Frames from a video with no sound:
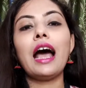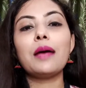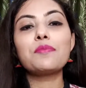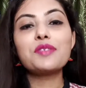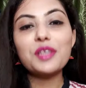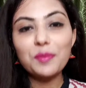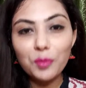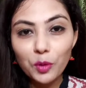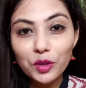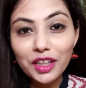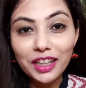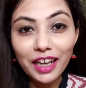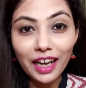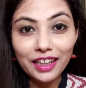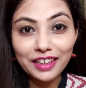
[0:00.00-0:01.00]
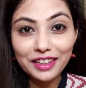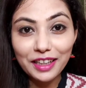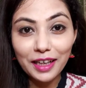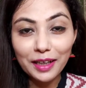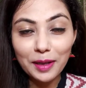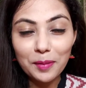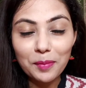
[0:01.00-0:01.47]
आप सबको दिखा
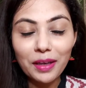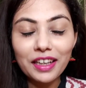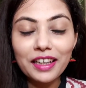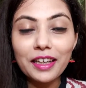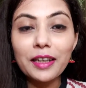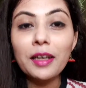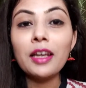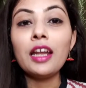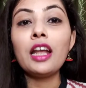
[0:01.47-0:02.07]
दिया है मैंने